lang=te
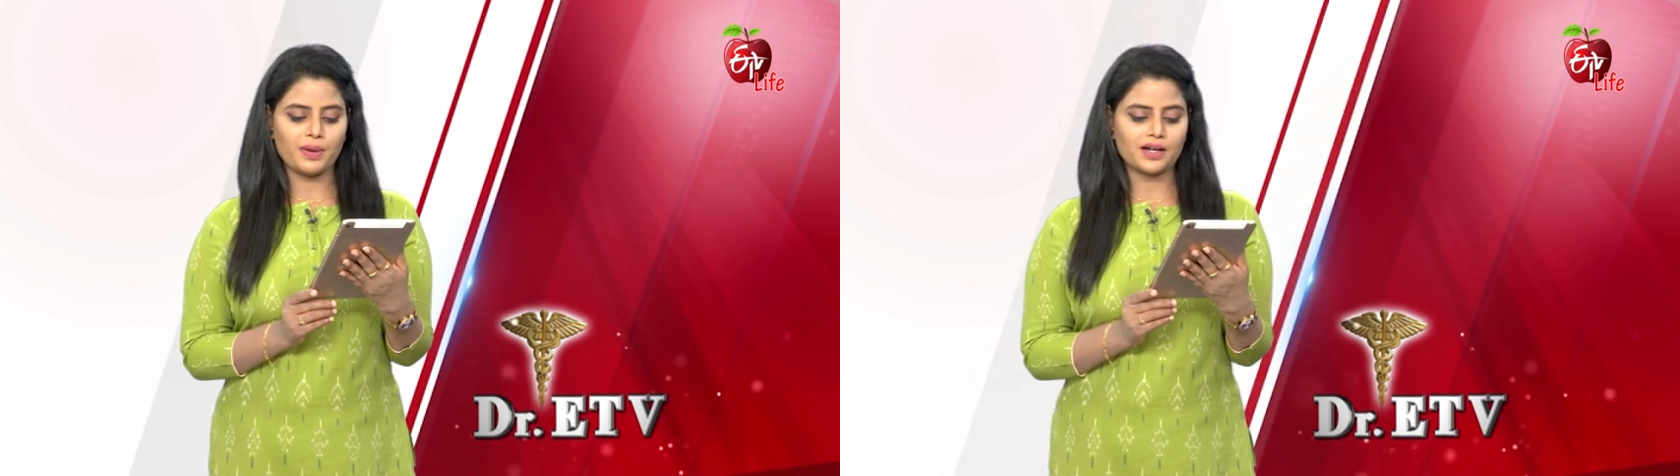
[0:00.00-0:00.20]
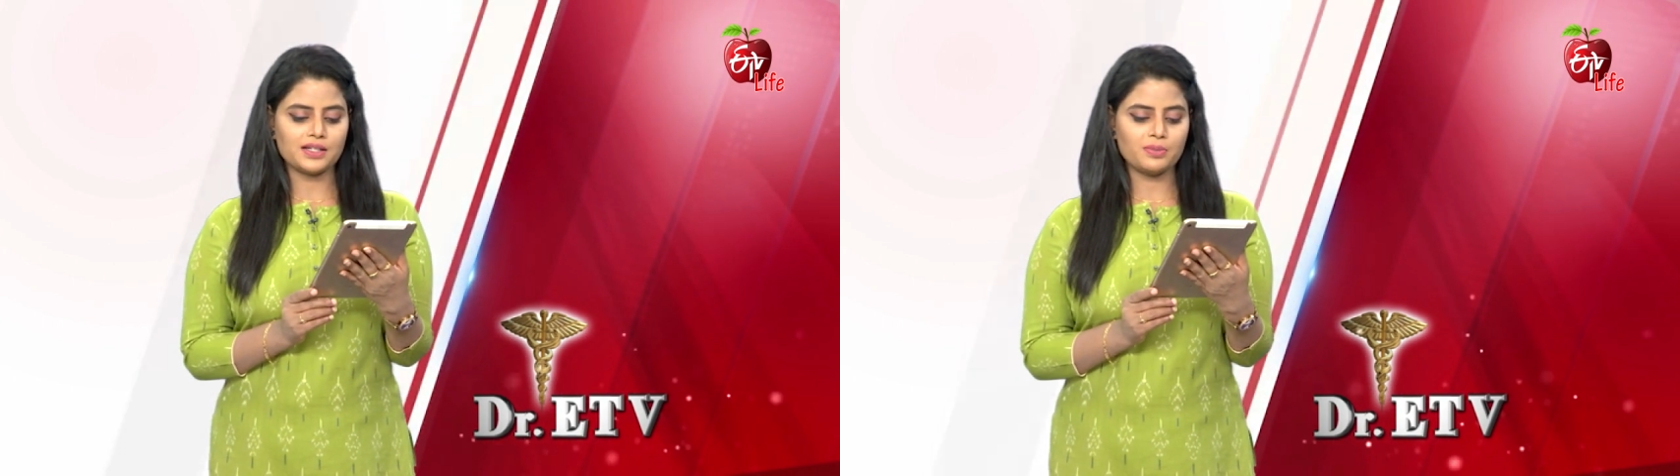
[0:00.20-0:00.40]

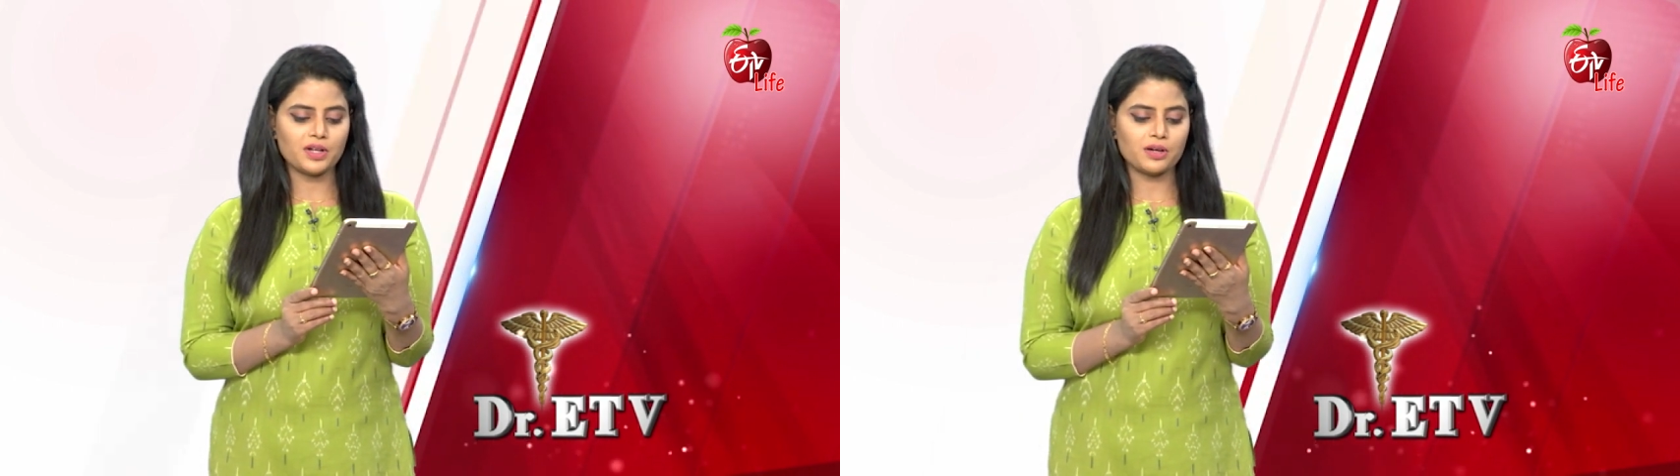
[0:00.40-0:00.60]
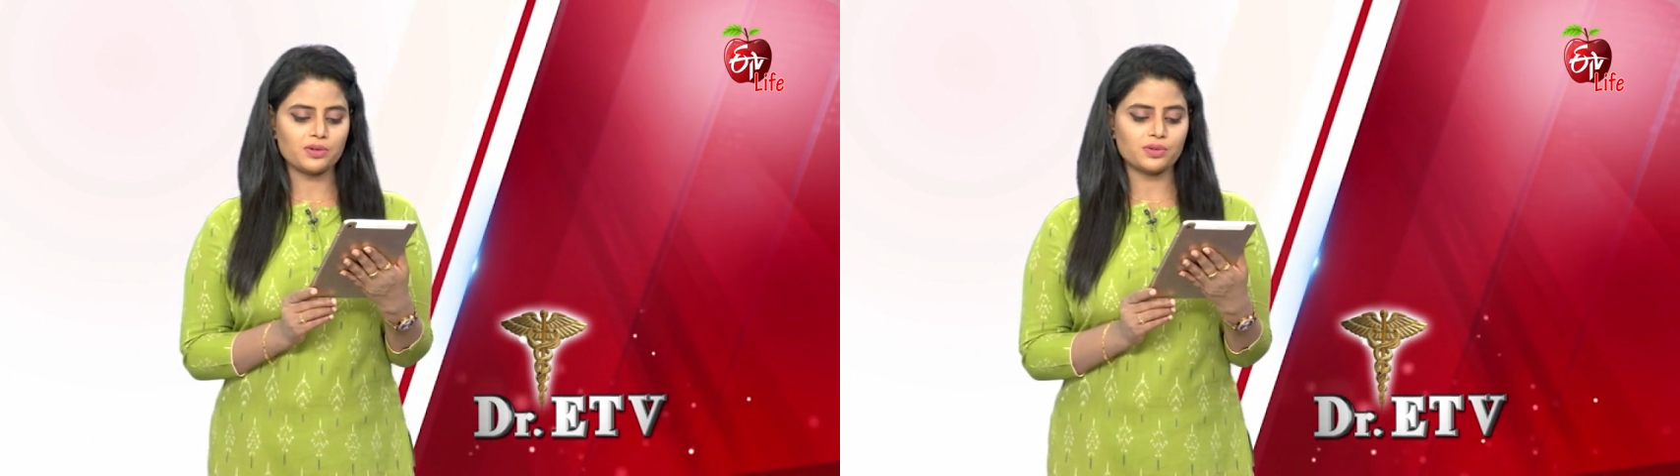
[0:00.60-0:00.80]

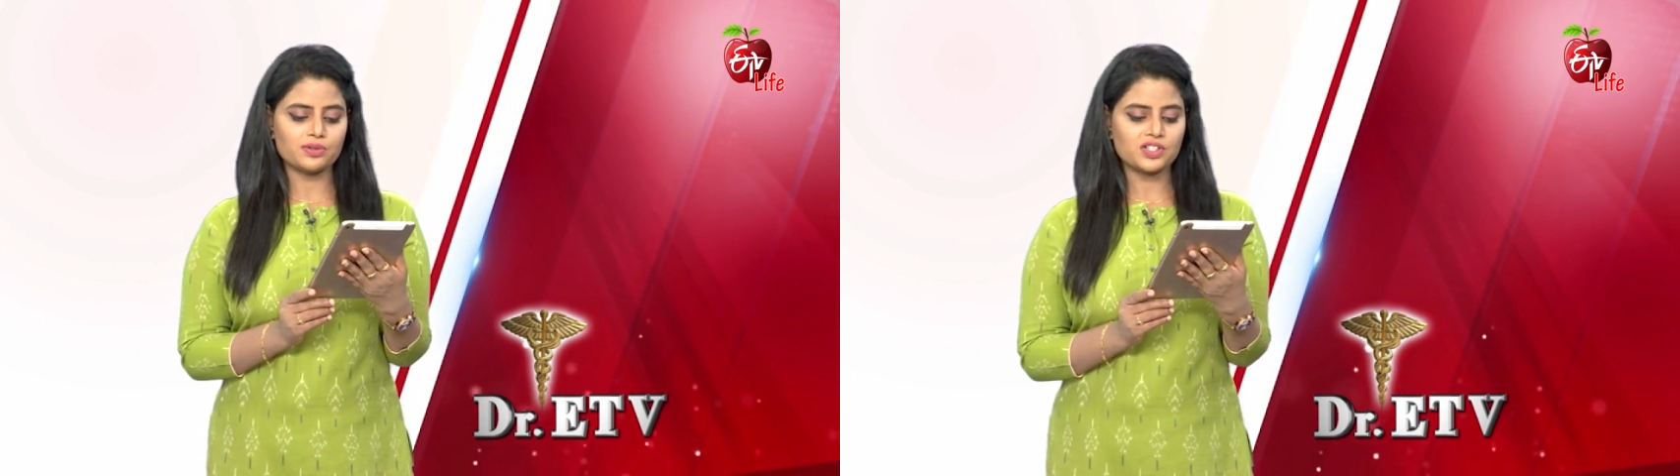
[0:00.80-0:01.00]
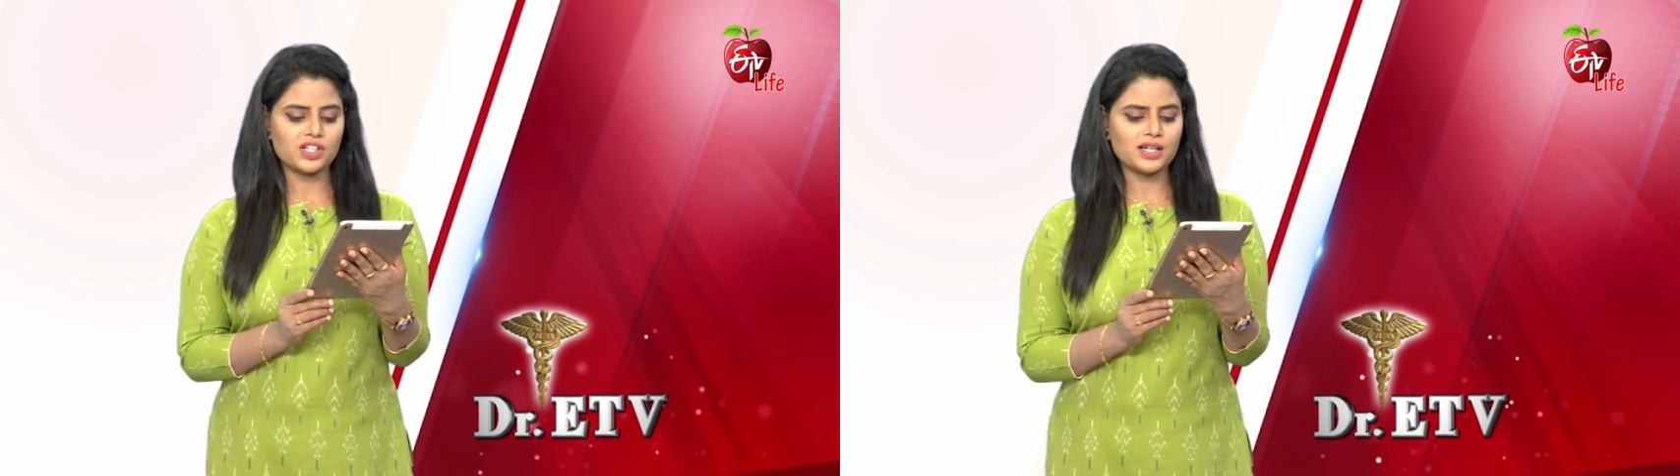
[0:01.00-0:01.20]
పక్కటెములకు
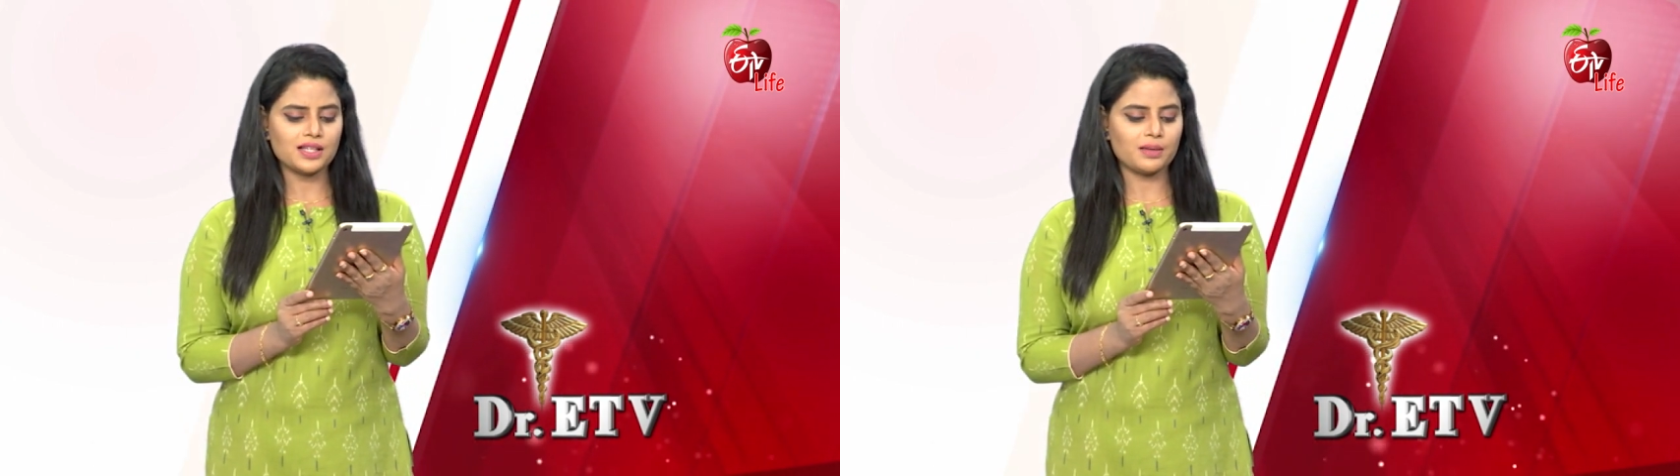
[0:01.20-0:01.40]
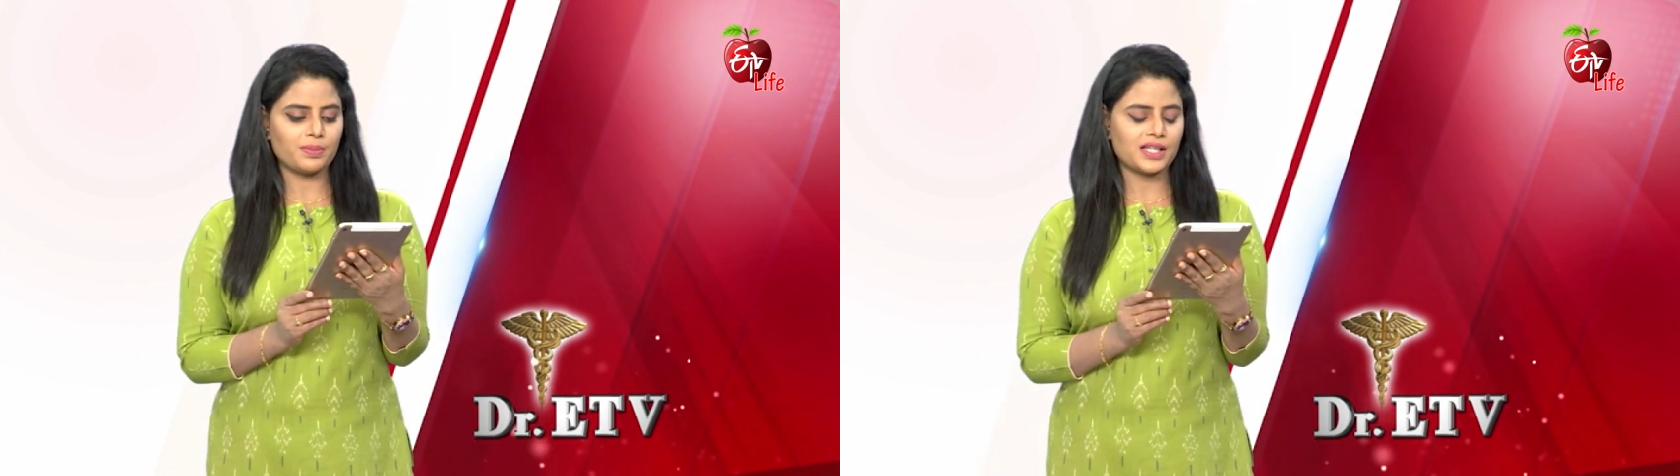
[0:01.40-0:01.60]
చిన్న
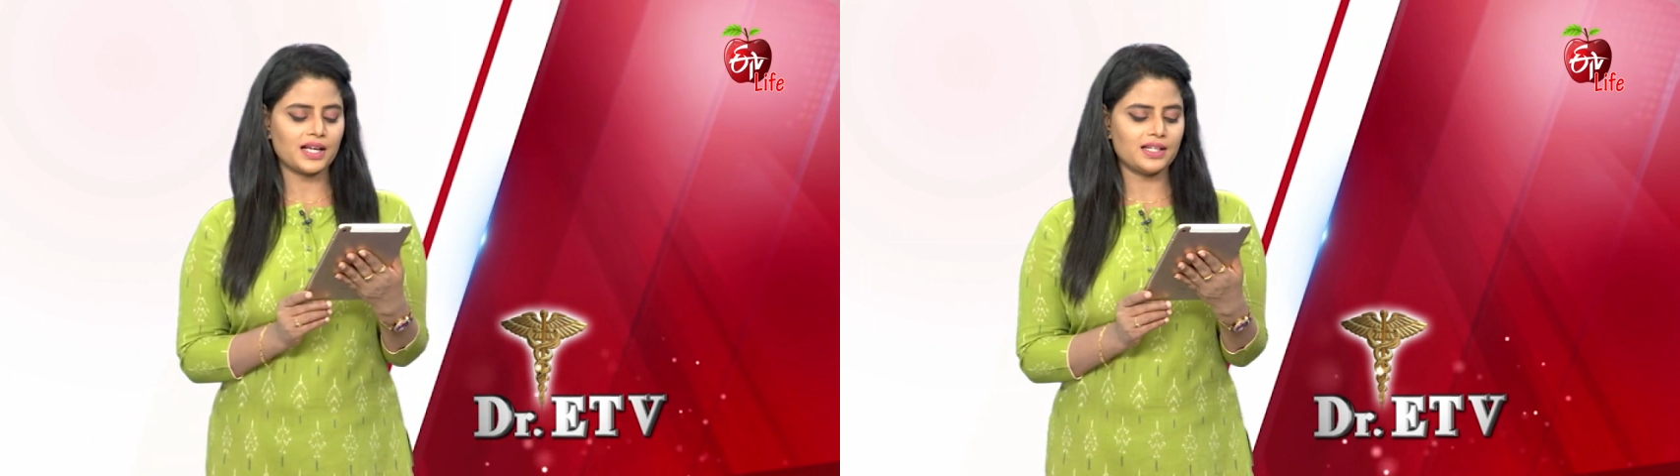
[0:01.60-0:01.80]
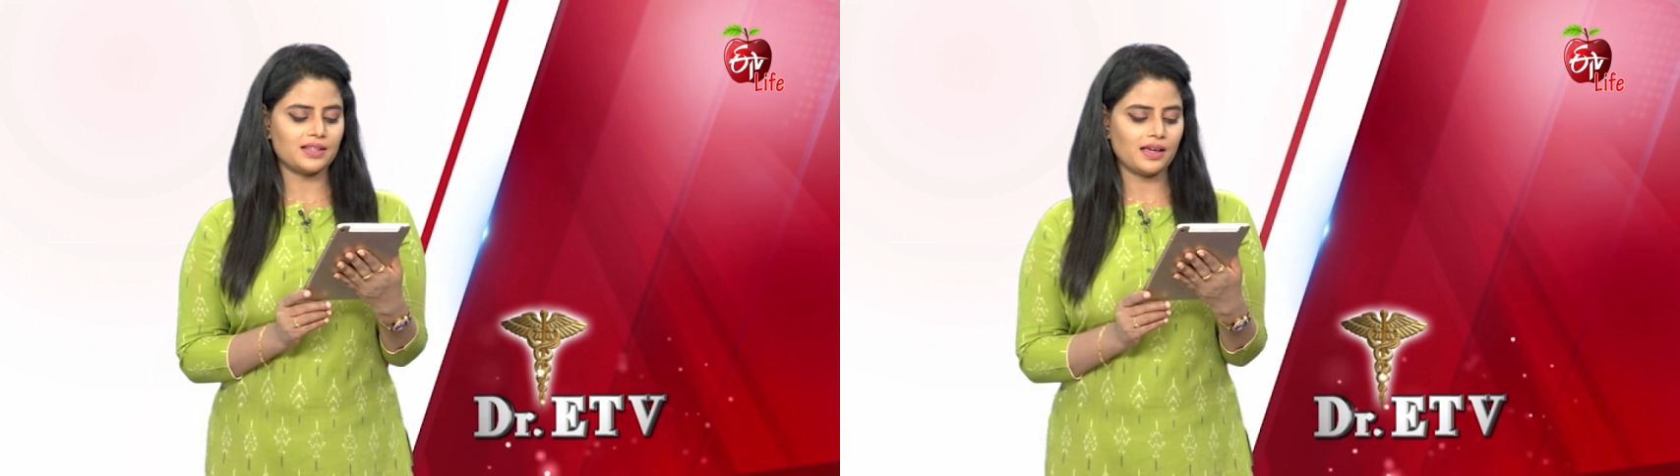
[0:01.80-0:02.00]
దెబ్బ
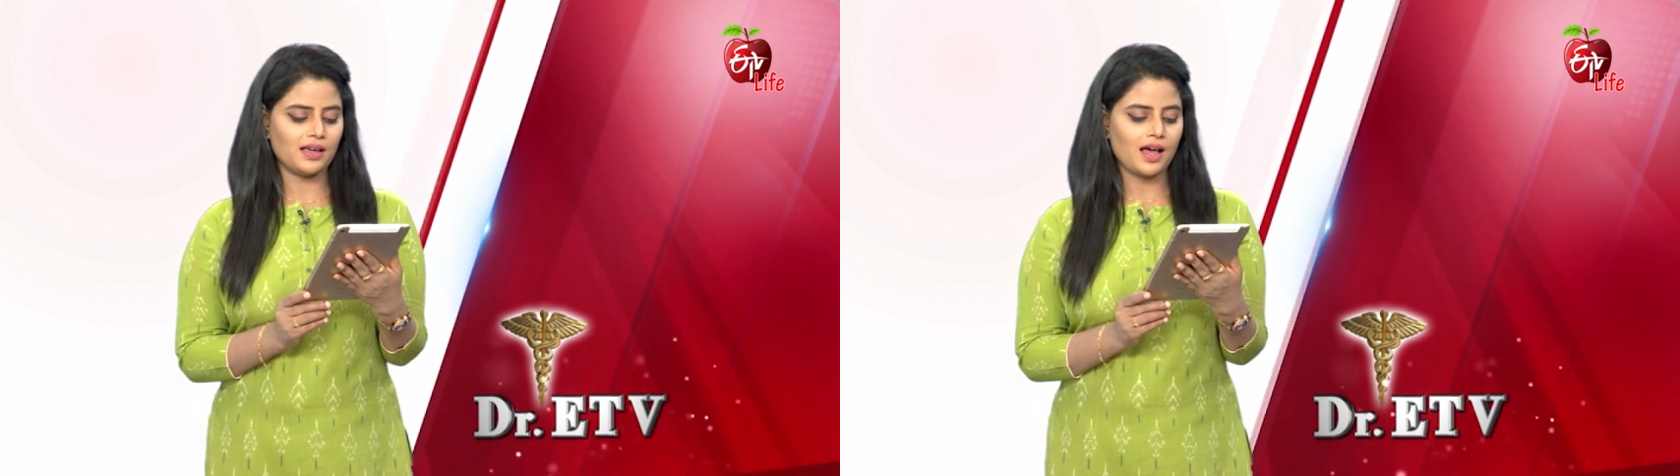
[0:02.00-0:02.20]
తగిలింది